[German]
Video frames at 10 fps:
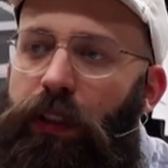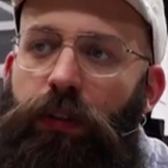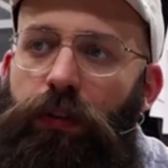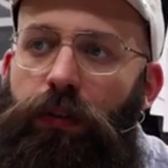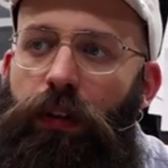
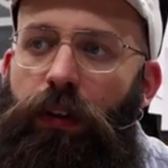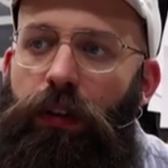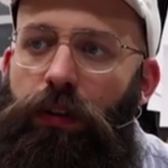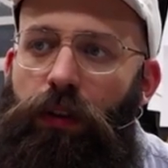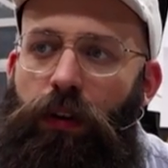ich
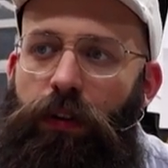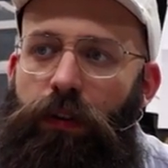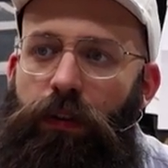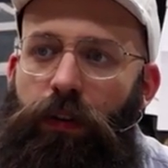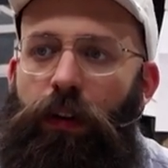äh,
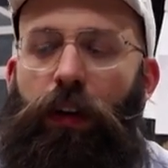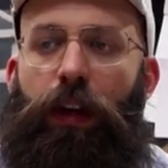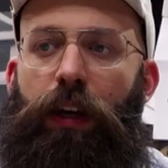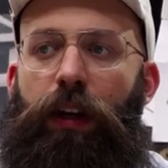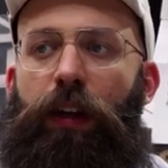schon
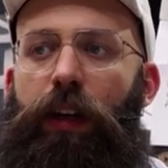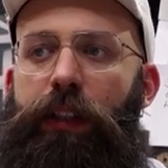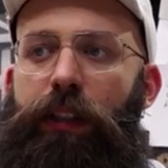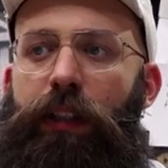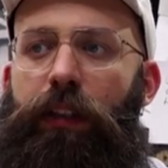äh,
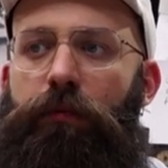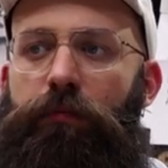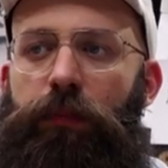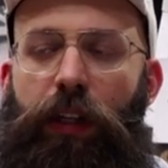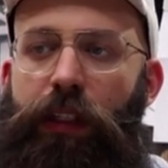als,
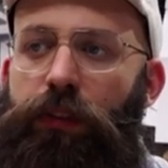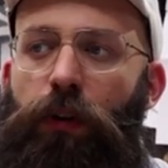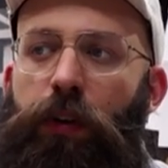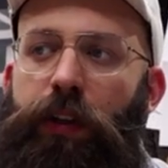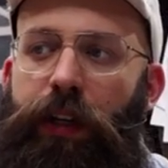so als
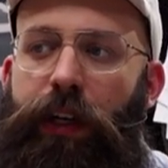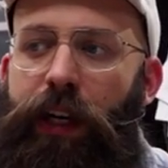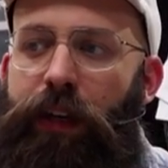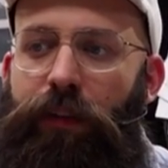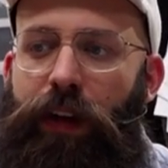
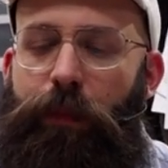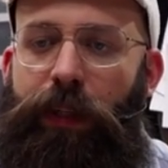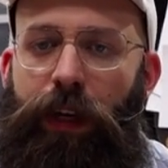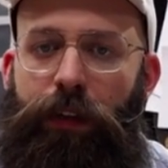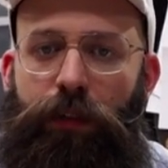Neunjähriger angefangen habe,
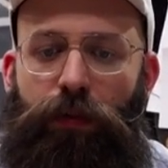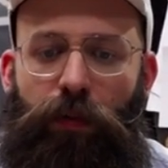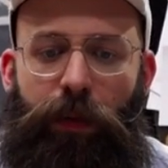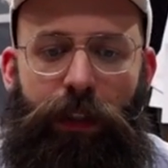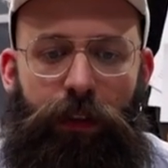Theater zu
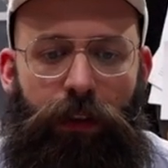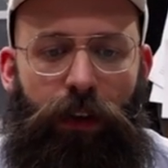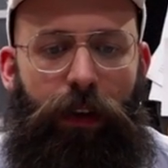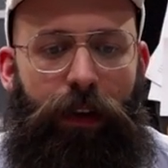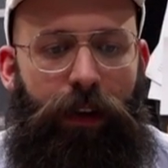
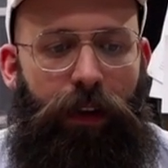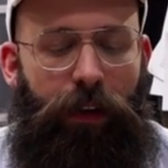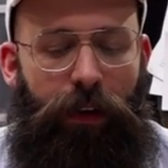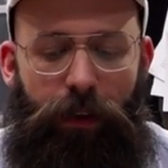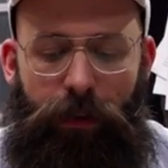spielen.
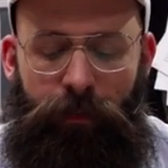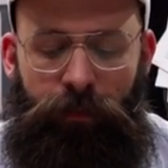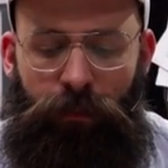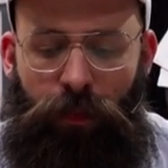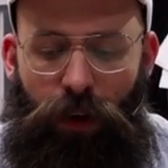
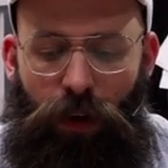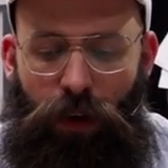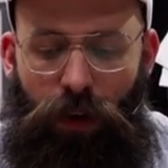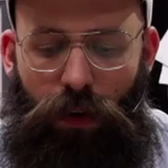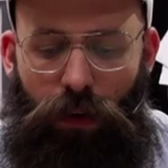Ähm,
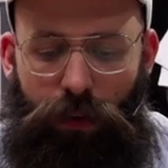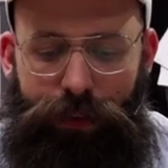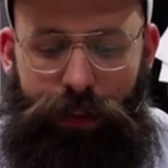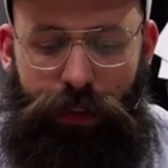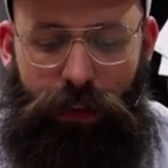
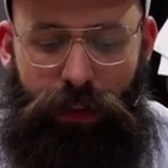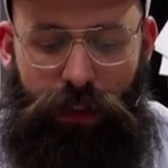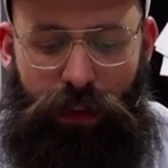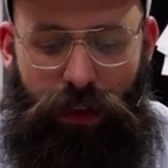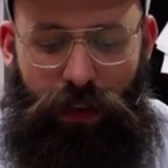und
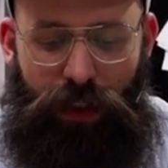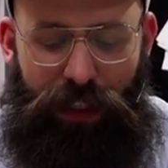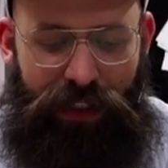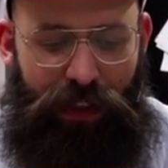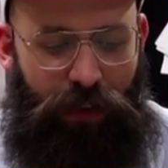äh,
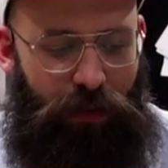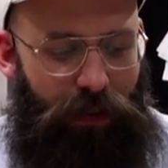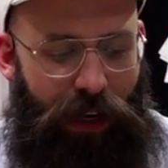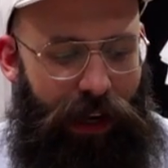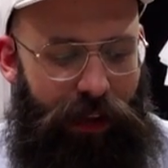das dann auch
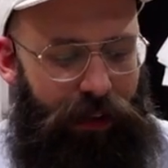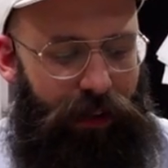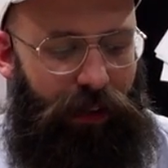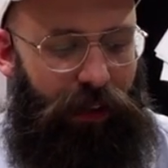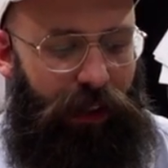so der
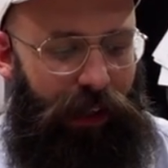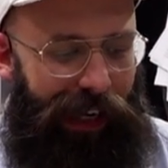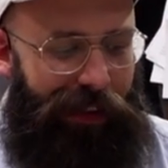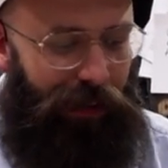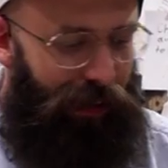einz
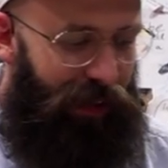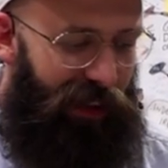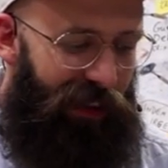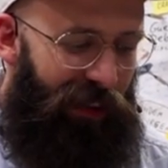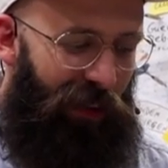die
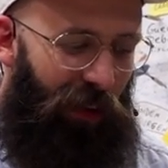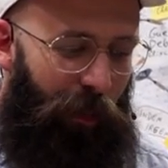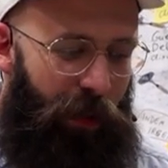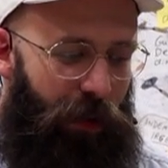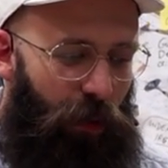einzige
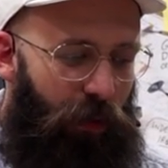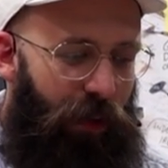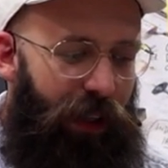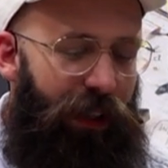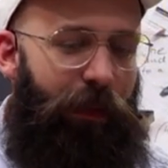
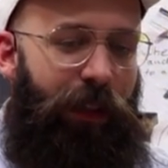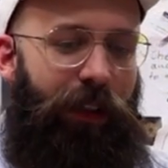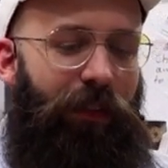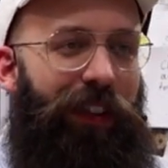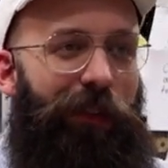Option war, die mir
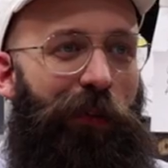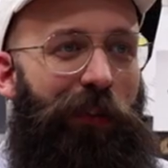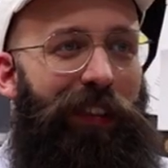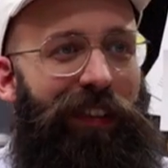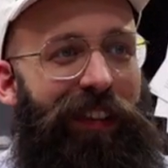irgendwie so